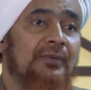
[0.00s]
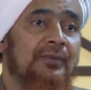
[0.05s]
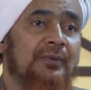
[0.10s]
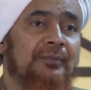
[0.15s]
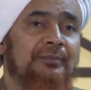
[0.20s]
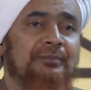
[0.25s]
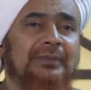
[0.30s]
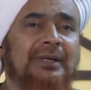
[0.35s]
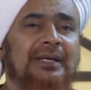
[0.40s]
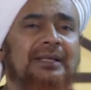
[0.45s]

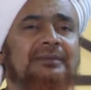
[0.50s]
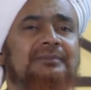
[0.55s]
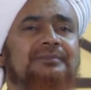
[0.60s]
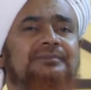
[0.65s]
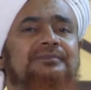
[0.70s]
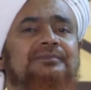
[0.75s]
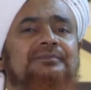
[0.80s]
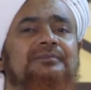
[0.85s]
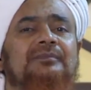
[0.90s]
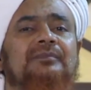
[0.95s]
ثم
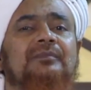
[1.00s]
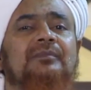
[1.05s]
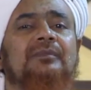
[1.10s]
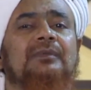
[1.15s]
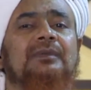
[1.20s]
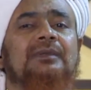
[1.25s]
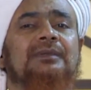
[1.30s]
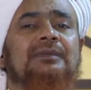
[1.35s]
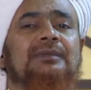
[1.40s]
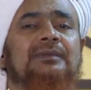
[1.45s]

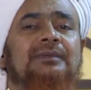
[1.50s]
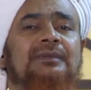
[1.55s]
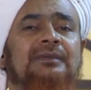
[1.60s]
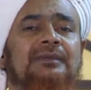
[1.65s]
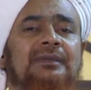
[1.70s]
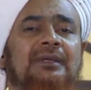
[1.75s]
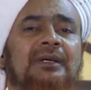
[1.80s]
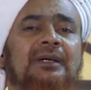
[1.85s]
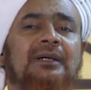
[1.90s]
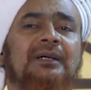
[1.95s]

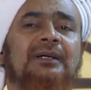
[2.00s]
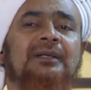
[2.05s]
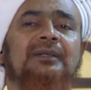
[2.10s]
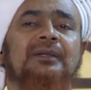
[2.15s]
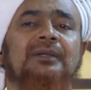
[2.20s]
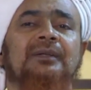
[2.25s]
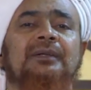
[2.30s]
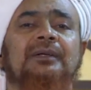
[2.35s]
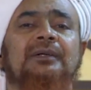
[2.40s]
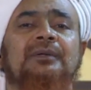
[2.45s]

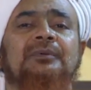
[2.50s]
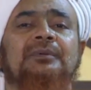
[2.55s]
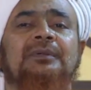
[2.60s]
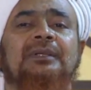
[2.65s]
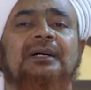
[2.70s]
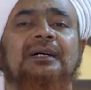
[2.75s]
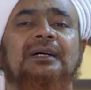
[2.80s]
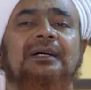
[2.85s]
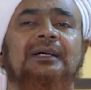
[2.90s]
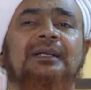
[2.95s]
جعل الله
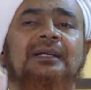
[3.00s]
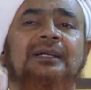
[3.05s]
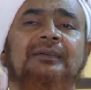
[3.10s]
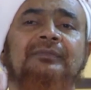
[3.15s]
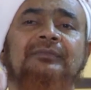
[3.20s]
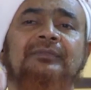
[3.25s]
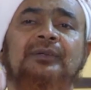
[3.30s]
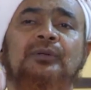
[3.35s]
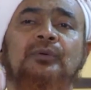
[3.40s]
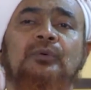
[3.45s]

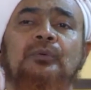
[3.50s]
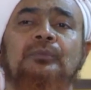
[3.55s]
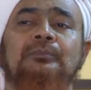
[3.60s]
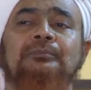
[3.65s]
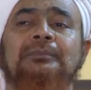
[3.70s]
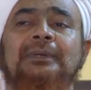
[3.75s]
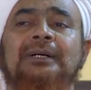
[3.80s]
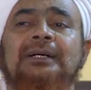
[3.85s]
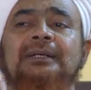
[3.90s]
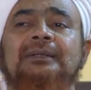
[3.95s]
تعالى في
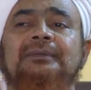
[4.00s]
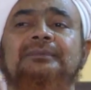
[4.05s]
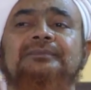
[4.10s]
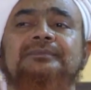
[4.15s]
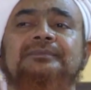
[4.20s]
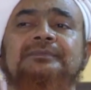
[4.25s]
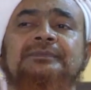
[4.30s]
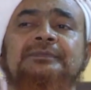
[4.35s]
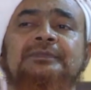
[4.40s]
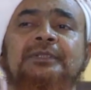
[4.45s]
الأمة
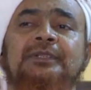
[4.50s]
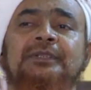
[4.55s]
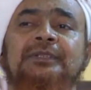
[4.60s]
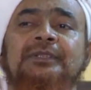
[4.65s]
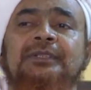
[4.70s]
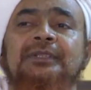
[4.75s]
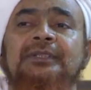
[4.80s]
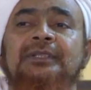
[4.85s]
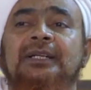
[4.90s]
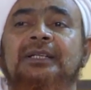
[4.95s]

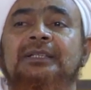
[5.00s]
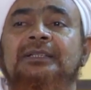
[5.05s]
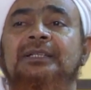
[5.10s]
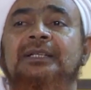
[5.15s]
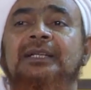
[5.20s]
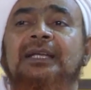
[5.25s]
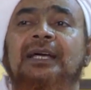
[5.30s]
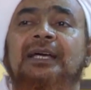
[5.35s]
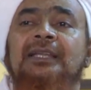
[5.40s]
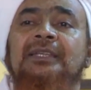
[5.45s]
تجديدات
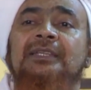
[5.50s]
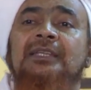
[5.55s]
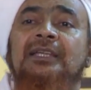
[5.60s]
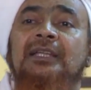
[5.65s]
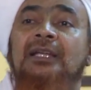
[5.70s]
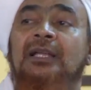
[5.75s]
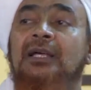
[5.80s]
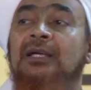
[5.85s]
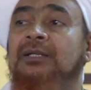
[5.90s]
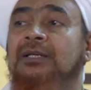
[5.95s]

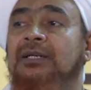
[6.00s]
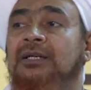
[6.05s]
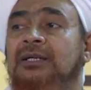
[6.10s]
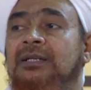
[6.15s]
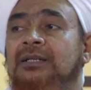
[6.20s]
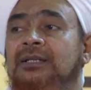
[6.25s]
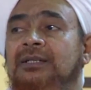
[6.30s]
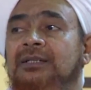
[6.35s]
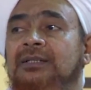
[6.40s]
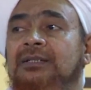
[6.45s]
لهذه
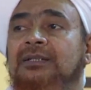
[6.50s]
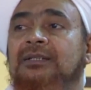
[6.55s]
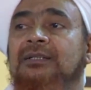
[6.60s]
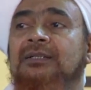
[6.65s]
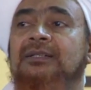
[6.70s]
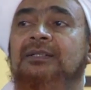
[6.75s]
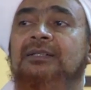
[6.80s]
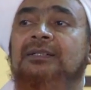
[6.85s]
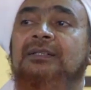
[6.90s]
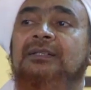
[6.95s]
الحياة
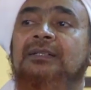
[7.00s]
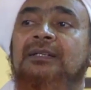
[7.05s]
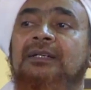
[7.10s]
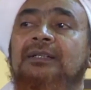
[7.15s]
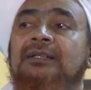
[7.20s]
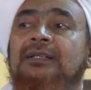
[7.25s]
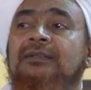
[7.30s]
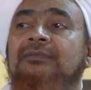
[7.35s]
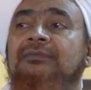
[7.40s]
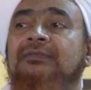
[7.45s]

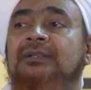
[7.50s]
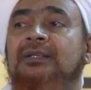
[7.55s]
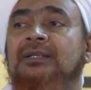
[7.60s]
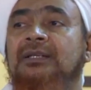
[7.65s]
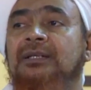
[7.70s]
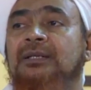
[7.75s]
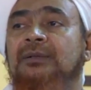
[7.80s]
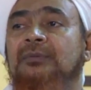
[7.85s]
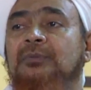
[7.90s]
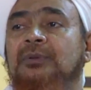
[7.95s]
الحياة في
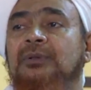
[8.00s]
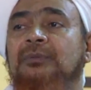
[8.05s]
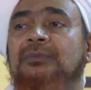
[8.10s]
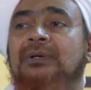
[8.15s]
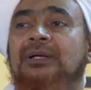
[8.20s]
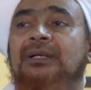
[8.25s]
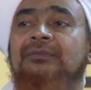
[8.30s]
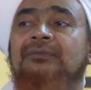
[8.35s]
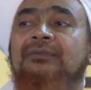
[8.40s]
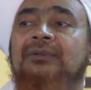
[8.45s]
العلم
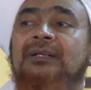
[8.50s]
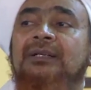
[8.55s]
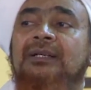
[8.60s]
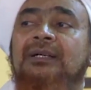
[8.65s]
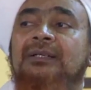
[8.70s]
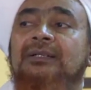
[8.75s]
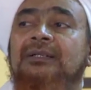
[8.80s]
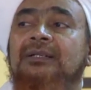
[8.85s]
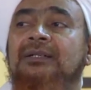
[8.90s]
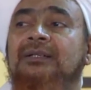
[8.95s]
والمعرفة
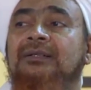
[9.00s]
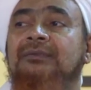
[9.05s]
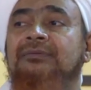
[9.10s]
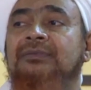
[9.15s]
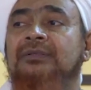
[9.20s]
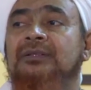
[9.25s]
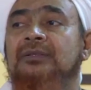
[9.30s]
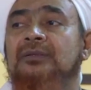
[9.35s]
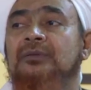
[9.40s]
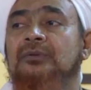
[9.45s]
الحياة
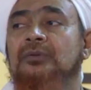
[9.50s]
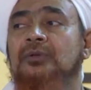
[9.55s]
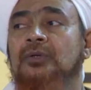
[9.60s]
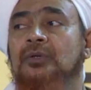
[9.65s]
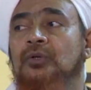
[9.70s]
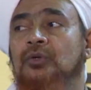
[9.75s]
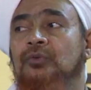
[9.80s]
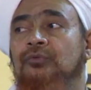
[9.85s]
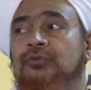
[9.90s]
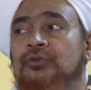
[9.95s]
في
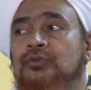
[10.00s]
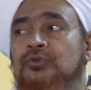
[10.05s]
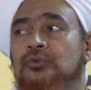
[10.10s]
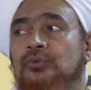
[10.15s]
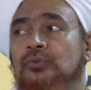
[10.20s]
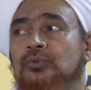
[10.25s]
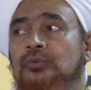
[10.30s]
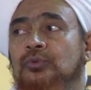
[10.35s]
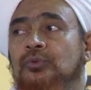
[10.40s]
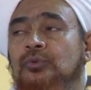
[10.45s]
في
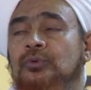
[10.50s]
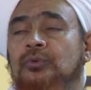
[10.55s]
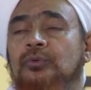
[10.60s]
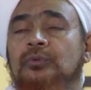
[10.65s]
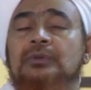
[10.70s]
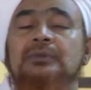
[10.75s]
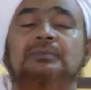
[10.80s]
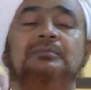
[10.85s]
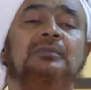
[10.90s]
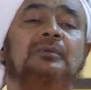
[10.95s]
السلوك
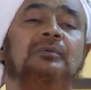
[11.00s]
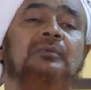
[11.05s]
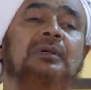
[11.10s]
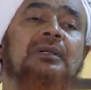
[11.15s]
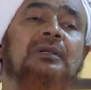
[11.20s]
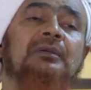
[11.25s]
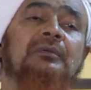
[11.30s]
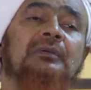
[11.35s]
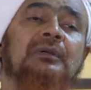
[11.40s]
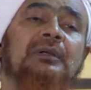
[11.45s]

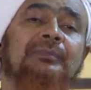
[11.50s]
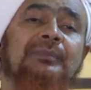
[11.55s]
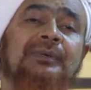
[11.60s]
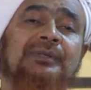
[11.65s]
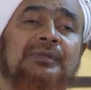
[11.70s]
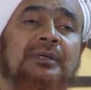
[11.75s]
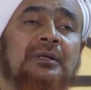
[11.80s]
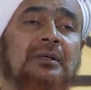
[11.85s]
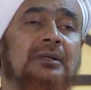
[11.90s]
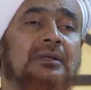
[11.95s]

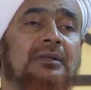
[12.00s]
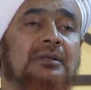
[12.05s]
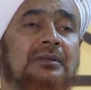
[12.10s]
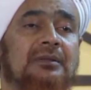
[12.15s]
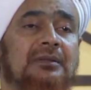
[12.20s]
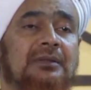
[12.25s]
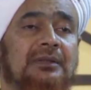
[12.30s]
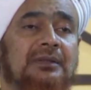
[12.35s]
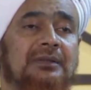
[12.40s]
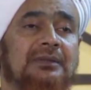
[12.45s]
والمسار
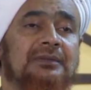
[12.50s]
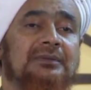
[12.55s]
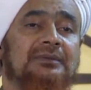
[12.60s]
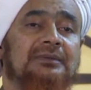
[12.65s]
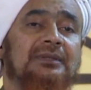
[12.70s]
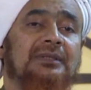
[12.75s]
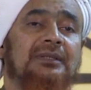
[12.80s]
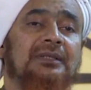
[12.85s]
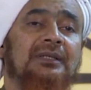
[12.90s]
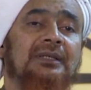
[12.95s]

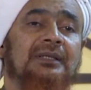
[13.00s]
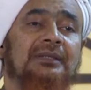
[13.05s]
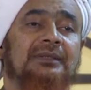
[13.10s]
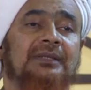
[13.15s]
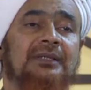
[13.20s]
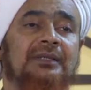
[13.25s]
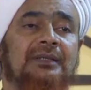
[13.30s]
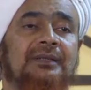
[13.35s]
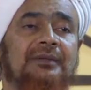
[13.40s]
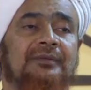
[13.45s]

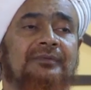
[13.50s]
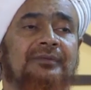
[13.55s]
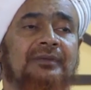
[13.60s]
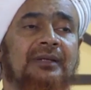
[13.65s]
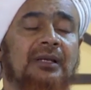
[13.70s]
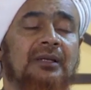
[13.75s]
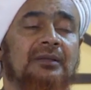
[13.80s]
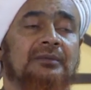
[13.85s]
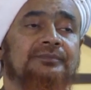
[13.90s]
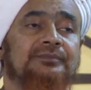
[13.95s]
والحياة
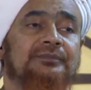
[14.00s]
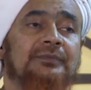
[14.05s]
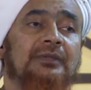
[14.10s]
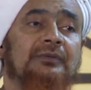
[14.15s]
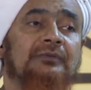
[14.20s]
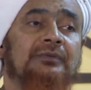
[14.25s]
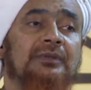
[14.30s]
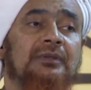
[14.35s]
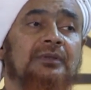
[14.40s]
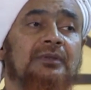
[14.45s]
في
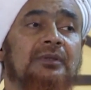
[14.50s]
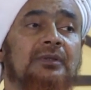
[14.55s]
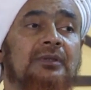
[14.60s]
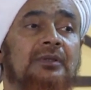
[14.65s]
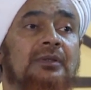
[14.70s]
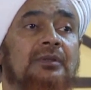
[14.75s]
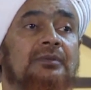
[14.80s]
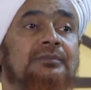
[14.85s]
في